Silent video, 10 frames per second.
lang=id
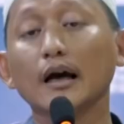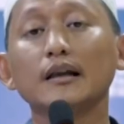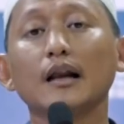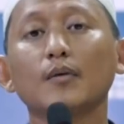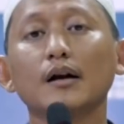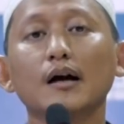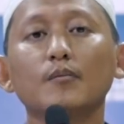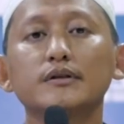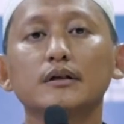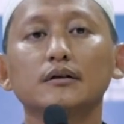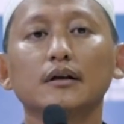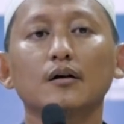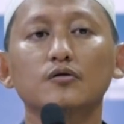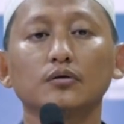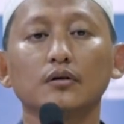kan dalam rangka mencintai
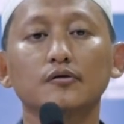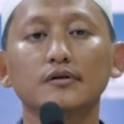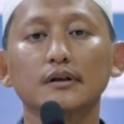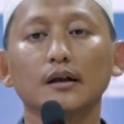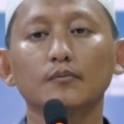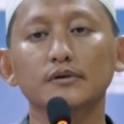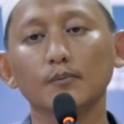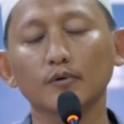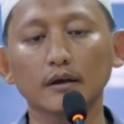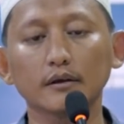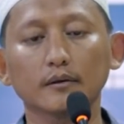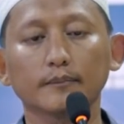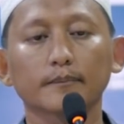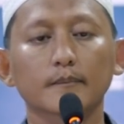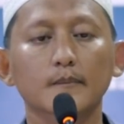Rasulullah SAW, saya mau tanya.
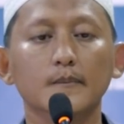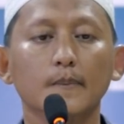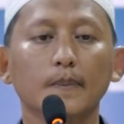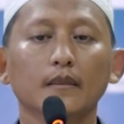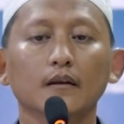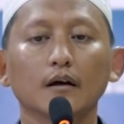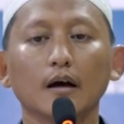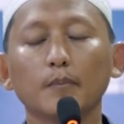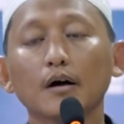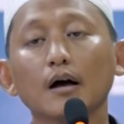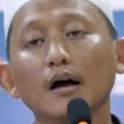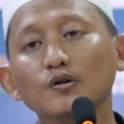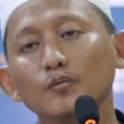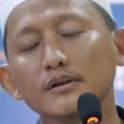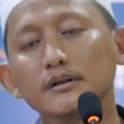Apakah
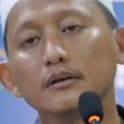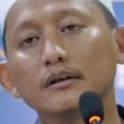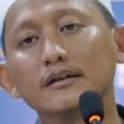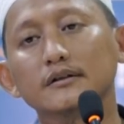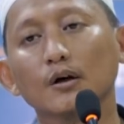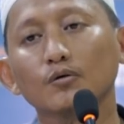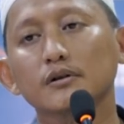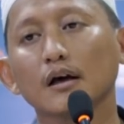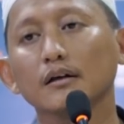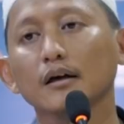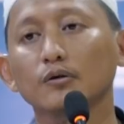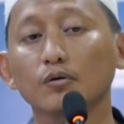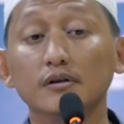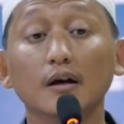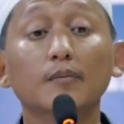antum mencintai setahun sekali
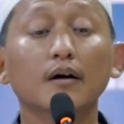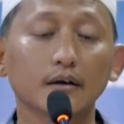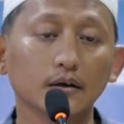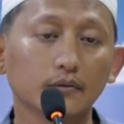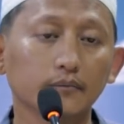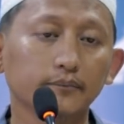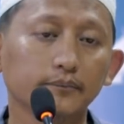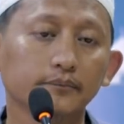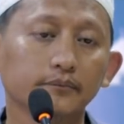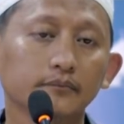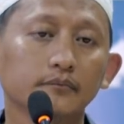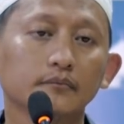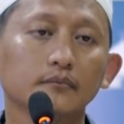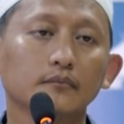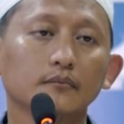atau setiap hari?
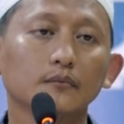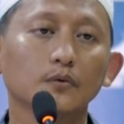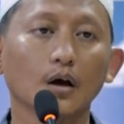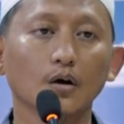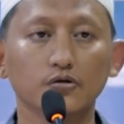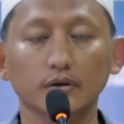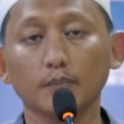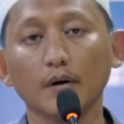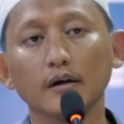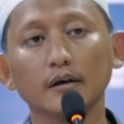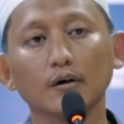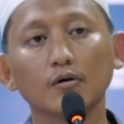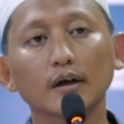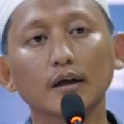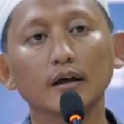Ya harus setiap hari.
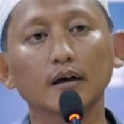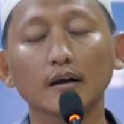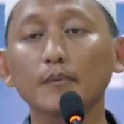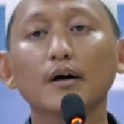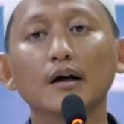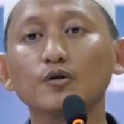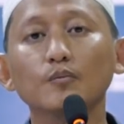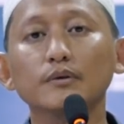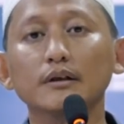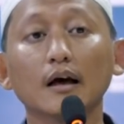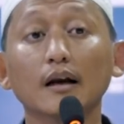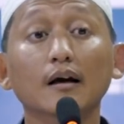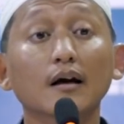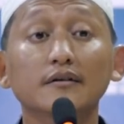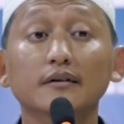Oke, kenapa antum tidak
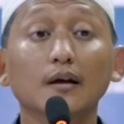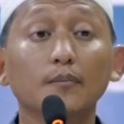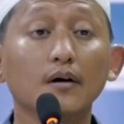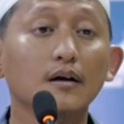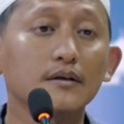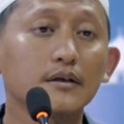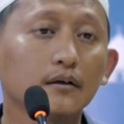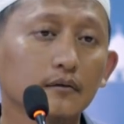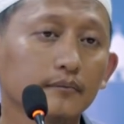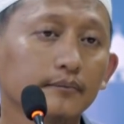rayakan setiap hari aja?